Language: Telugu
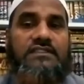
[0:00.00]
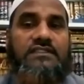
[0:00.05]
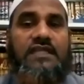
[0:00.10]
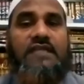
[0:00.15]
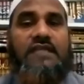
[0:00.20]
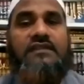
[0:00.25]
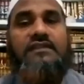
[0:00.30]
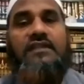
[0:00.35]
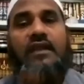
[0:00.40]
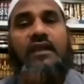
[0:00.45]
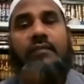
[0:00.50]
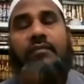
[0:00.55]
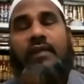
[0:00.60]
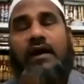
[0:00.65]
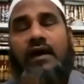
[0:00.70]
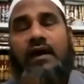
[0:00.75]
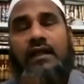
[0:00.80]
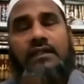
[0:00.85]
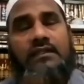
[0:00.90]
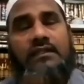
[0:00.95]
సత్య
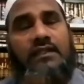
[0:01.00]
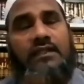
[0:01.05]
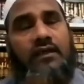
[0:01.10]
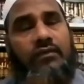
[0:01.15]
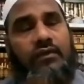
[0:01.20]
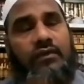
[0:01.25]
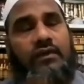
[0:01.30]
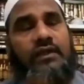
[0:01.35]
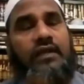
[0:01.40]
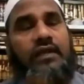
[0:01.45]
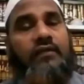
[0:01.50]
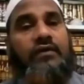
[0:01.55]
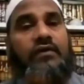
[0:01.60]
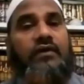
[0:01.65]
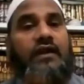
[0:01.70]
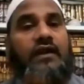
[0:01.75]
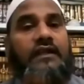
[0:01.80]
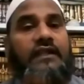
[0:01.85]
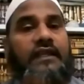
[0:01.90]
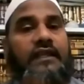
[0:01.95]
బాంధవులు
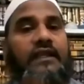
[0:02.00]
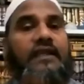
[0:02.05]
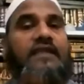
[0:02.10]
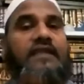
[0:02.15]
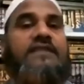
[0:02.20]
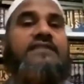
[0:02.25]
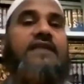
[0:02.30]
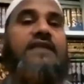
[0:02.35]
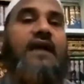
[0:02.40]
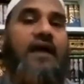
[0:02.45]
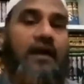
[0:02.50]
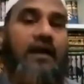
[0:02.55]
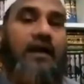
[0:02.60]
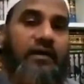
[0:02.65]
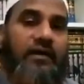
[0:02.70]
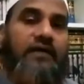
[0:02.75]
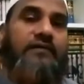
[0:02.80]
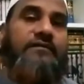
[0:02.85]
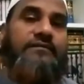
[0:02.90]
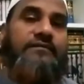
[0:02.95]
ఎవరు అంటే
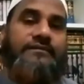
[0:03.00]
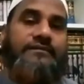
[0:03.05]
సహాబా